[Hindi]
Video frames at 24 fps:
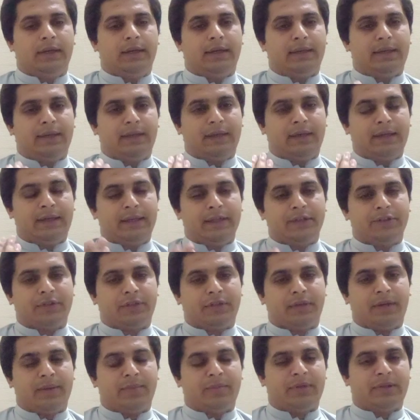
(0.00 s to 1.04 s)
इन इंग्लिश
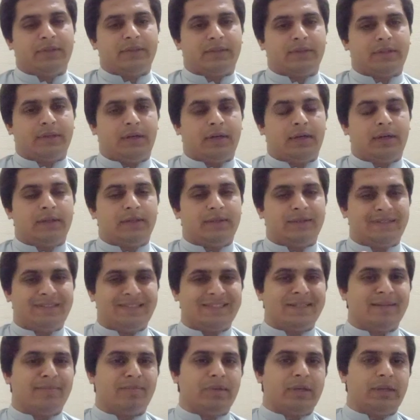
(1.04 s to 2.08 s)
ग्रामर इज़ कॉल्ड
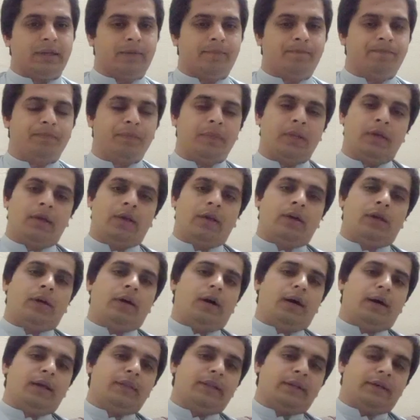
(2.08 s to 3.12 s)
सिमली
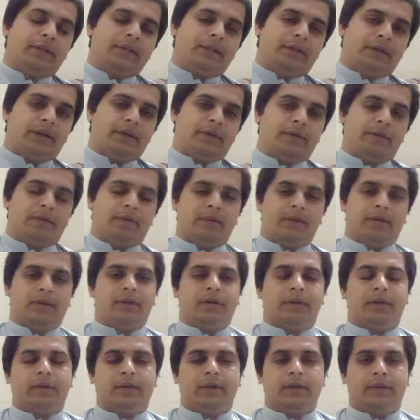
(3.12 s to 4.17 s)
ऑन द अदर एंड
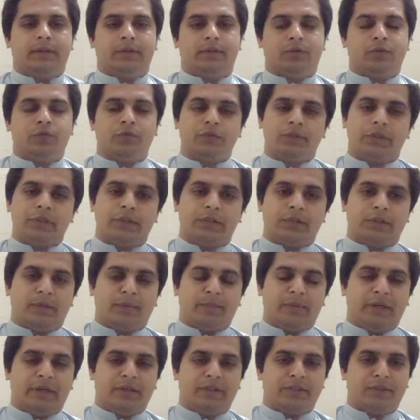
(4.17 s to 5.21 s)
दूसरी टर्म
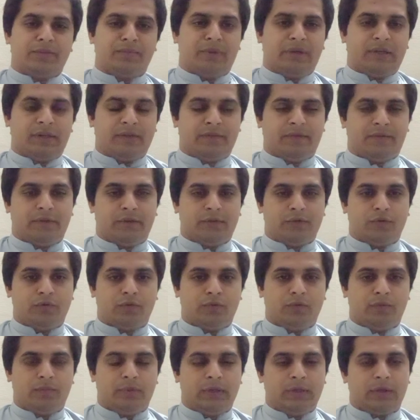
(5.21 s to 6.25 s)
है जी मेटाफर जो
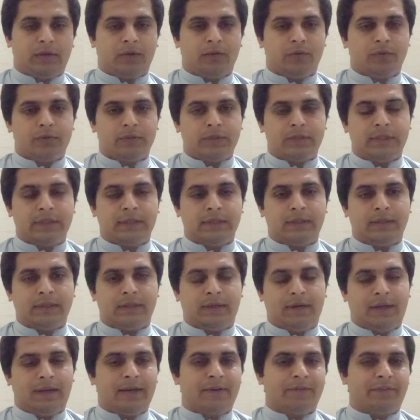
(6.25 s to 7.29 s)
बड़ा क्लोजली
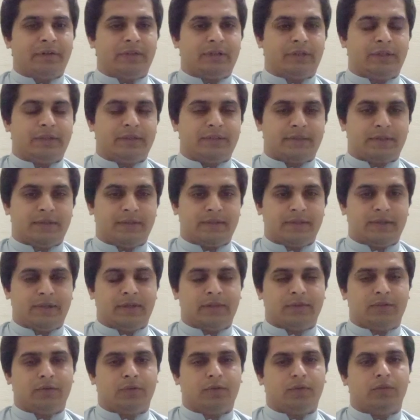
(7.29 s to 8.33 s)
रेलेवेंट है इसके
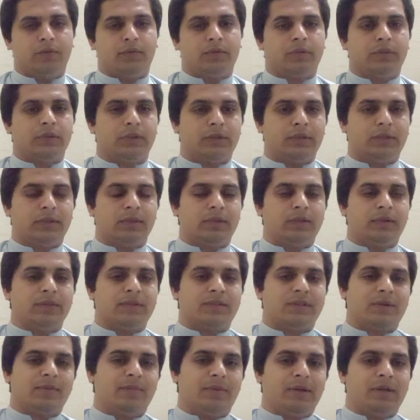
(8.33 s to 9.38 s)
साथ और ये
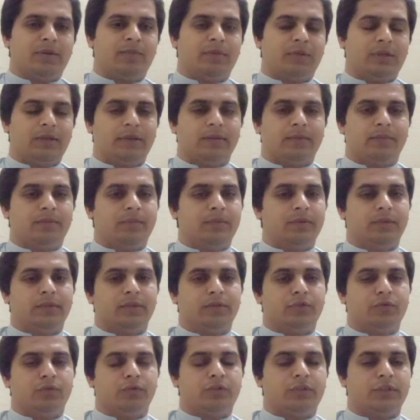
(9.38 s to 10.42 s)
इसके बाद मतलब uh,
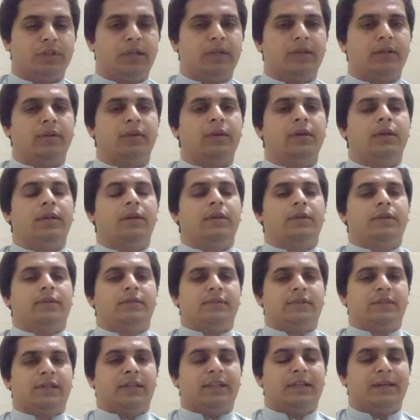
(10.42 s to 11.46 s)
जो चंद
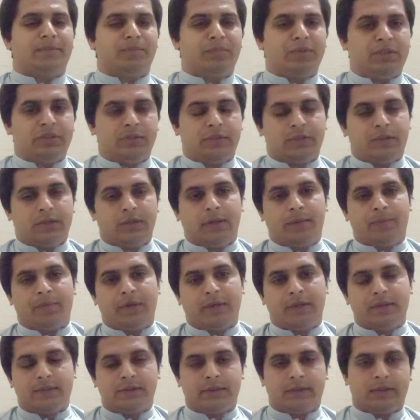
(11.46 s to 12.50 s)
ज़्यादा मेजर या आप
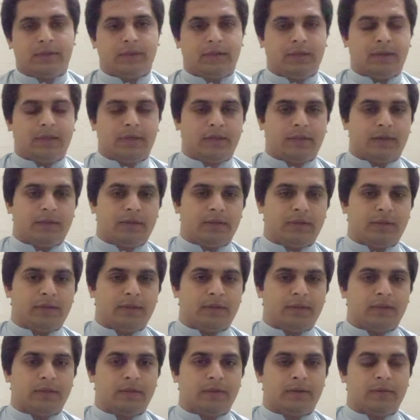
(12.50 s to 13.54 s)
कह सकते हैं
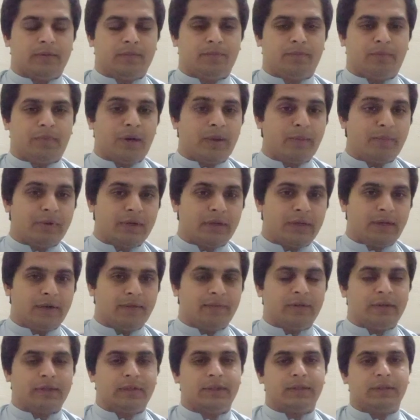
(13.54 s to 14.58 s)
कि प्राइमरी
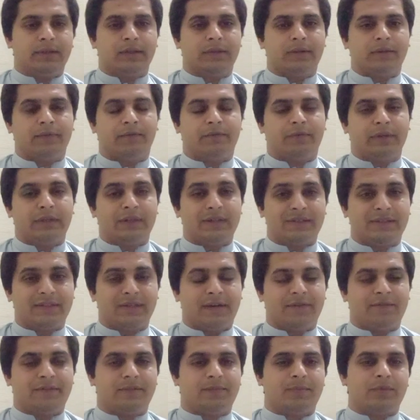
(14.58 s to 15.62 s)
लेवल की फिगर्स
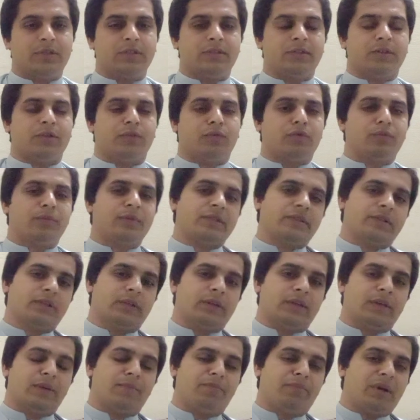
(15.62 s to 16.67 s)
ऑफ स्पीच हैं उनमें से
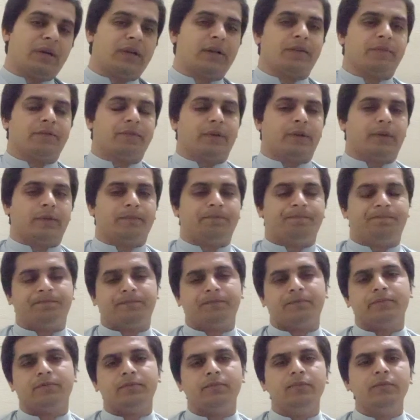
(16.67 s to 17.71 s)
एक है मेटाफर
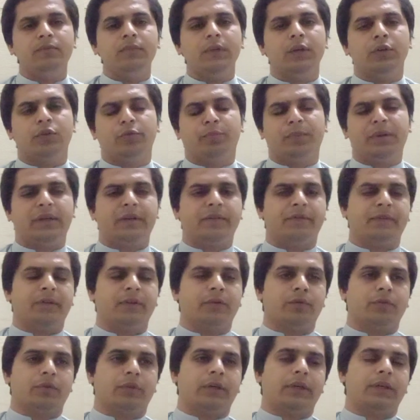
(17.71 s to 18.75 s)
तो मेटाफर
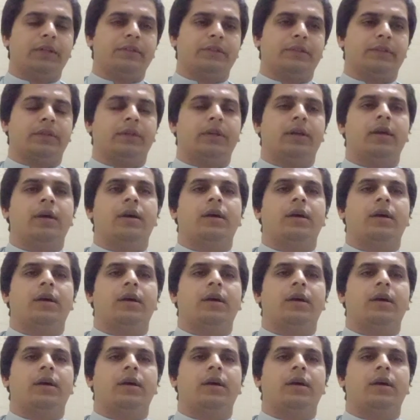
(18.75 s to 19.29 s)
होता है जी